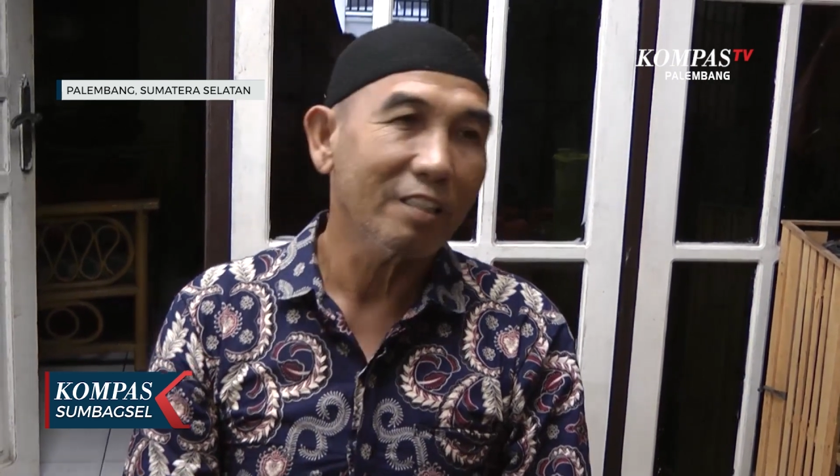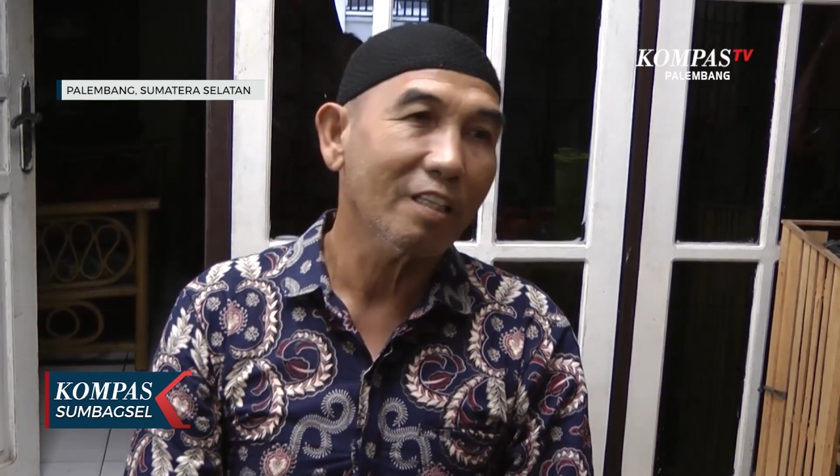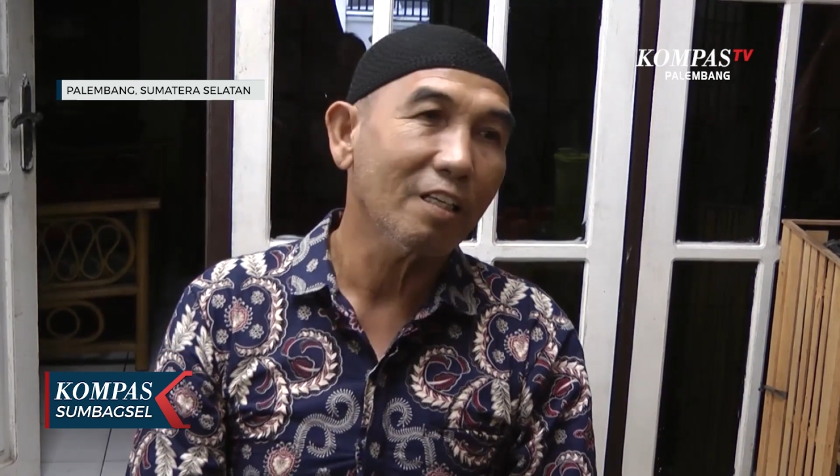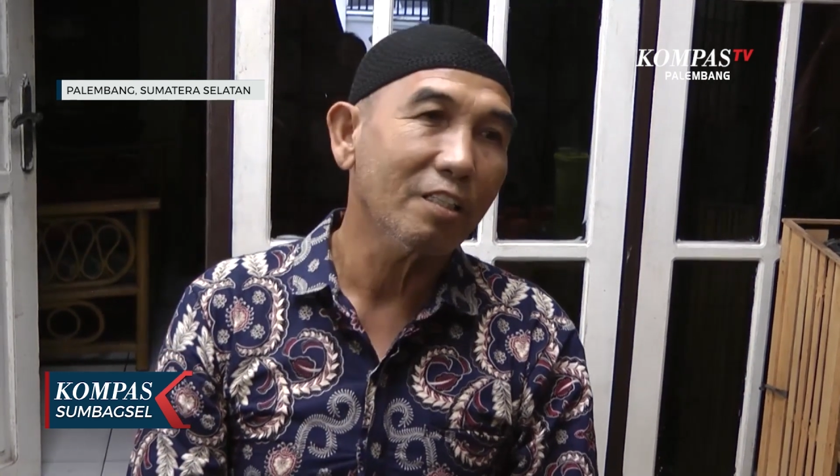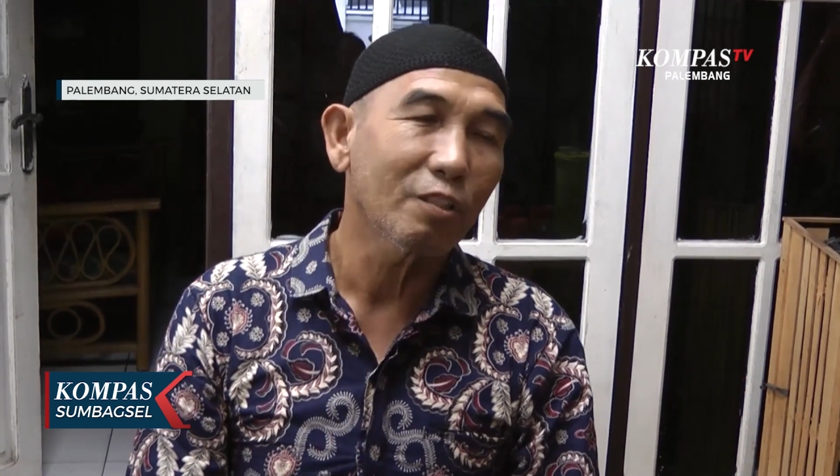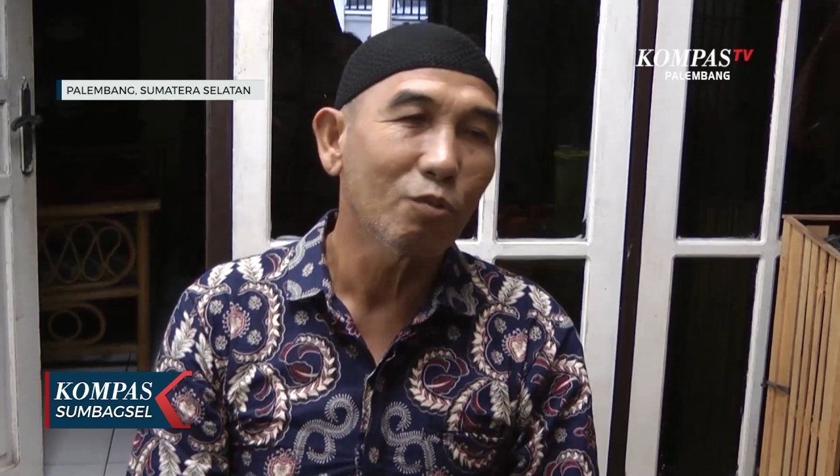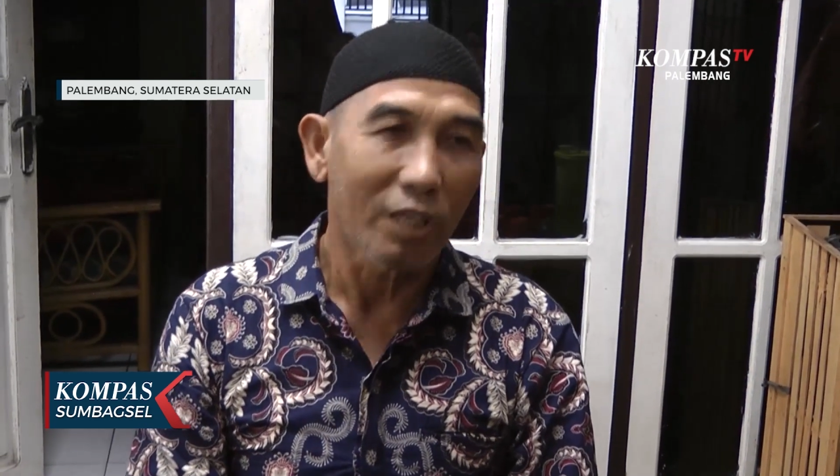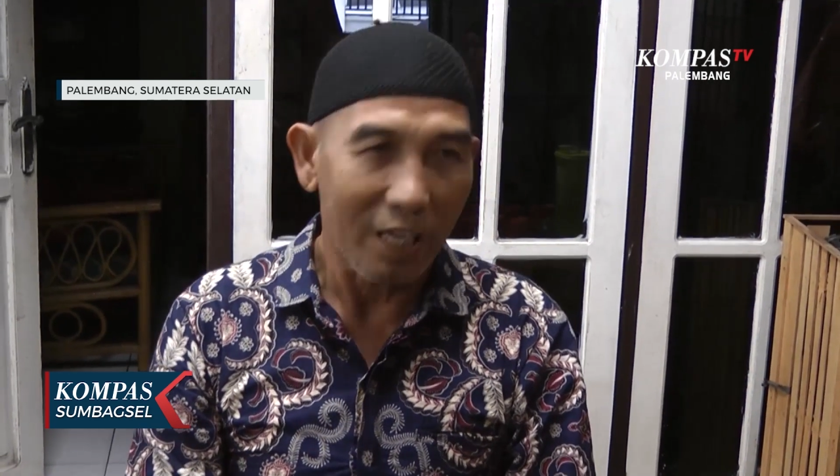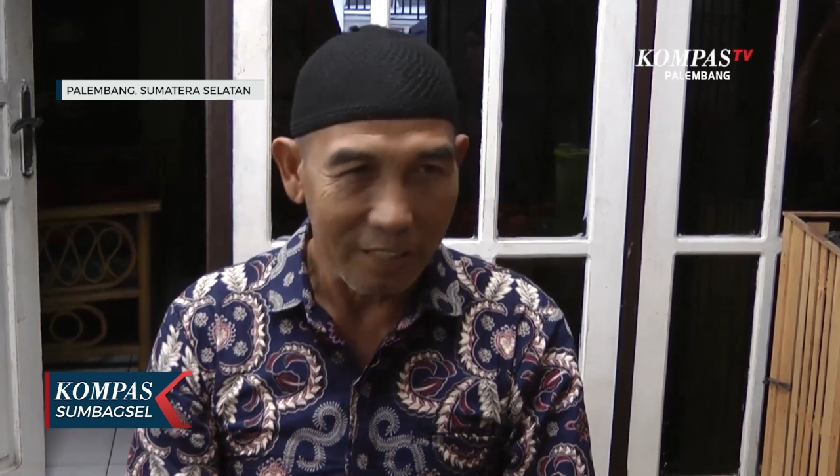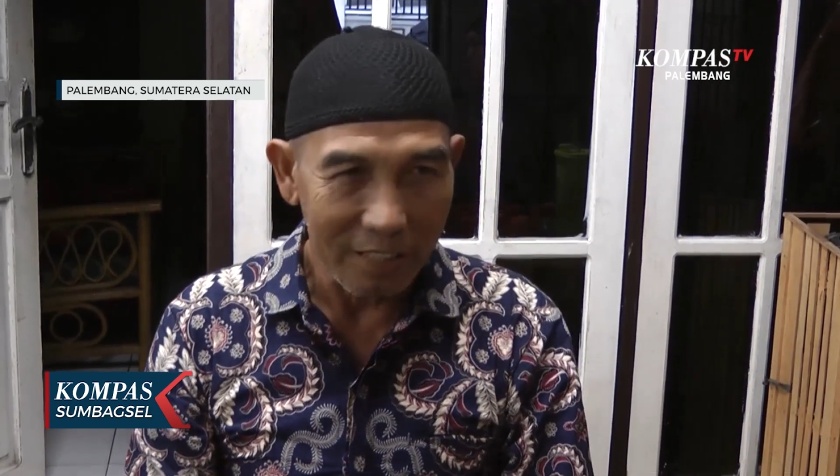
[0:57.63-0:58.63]

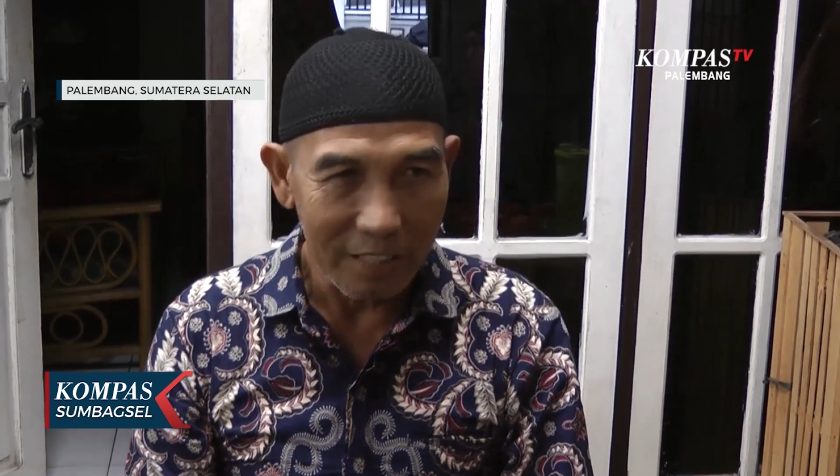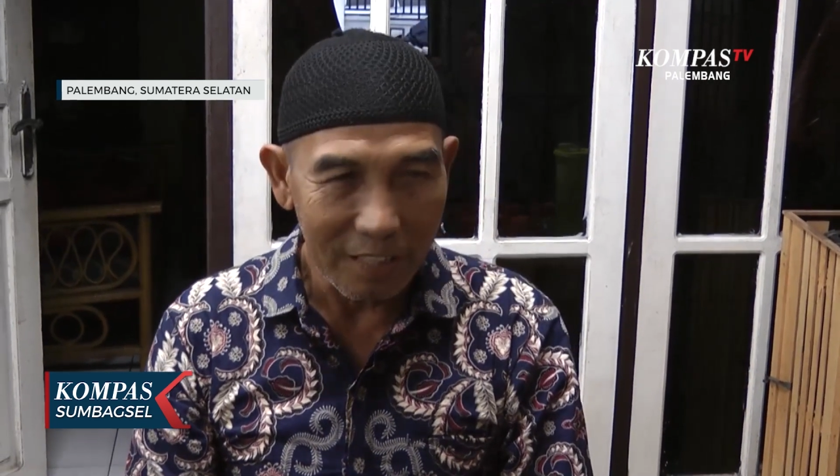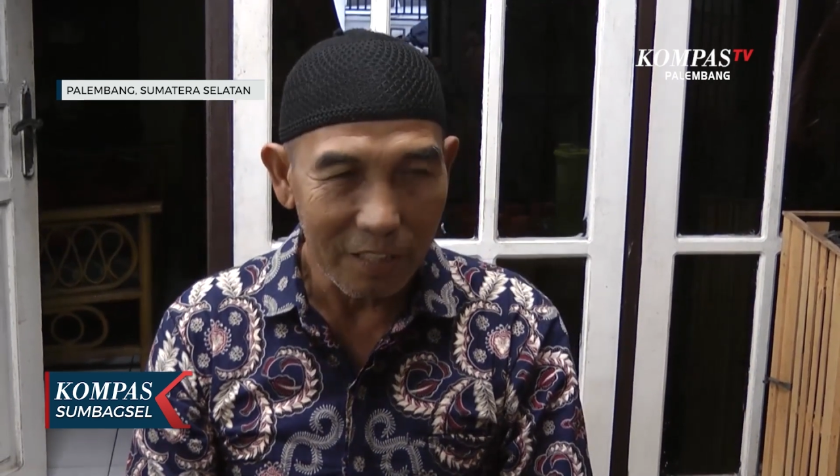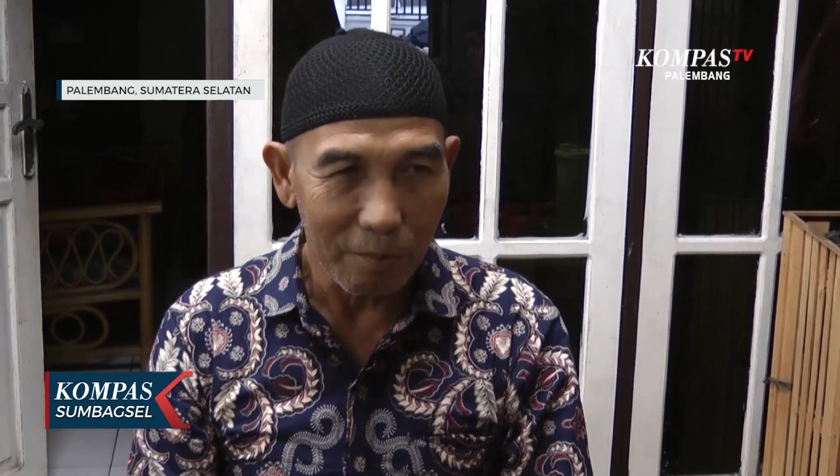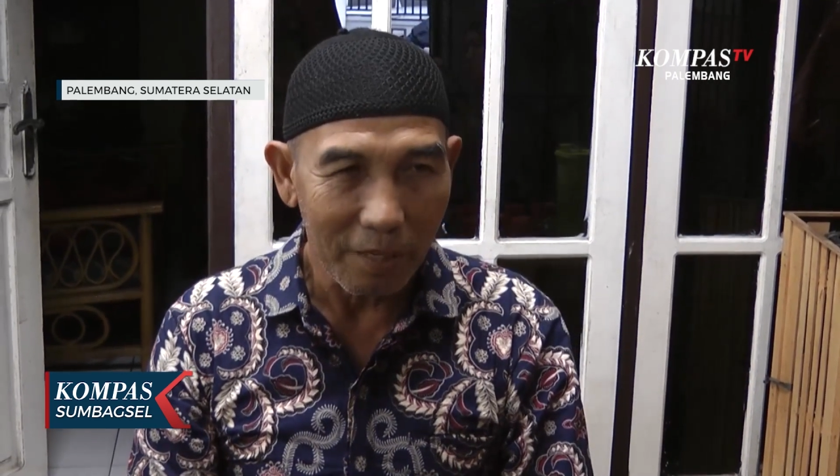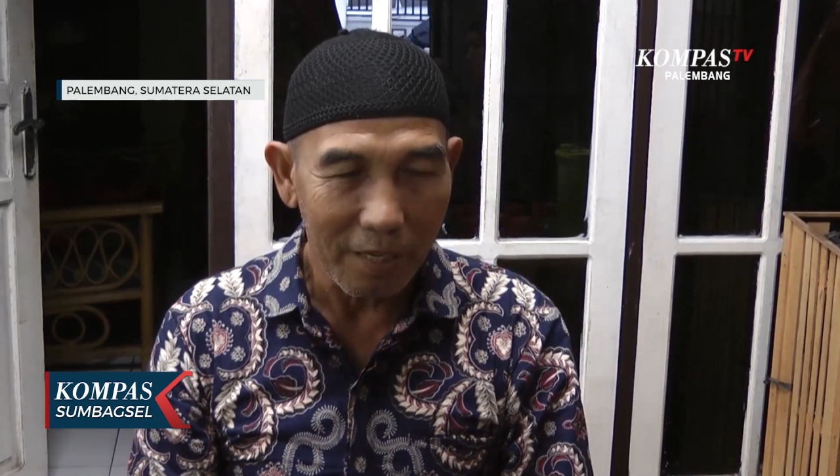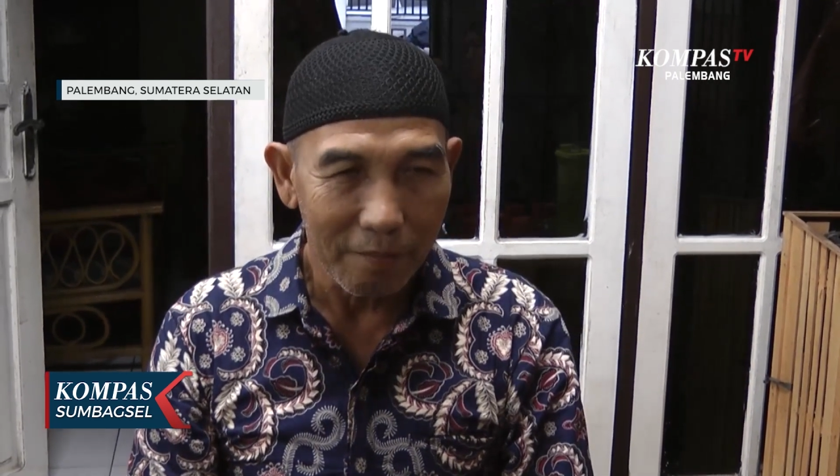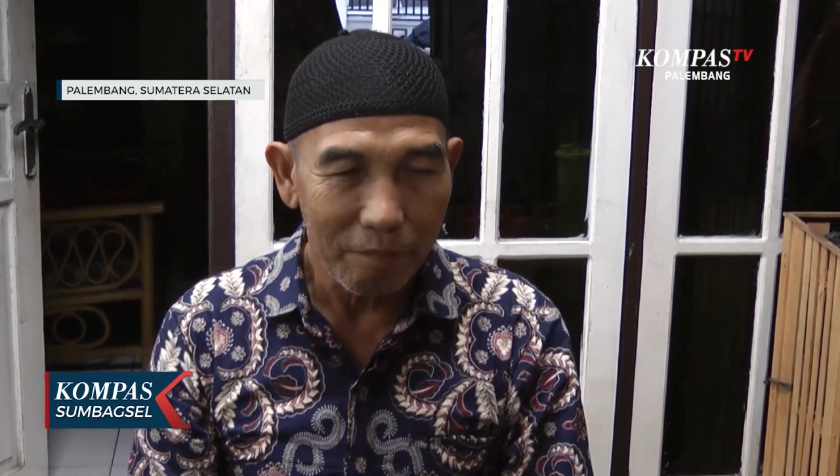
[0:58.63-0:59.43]
tersinggungan intinya Pak.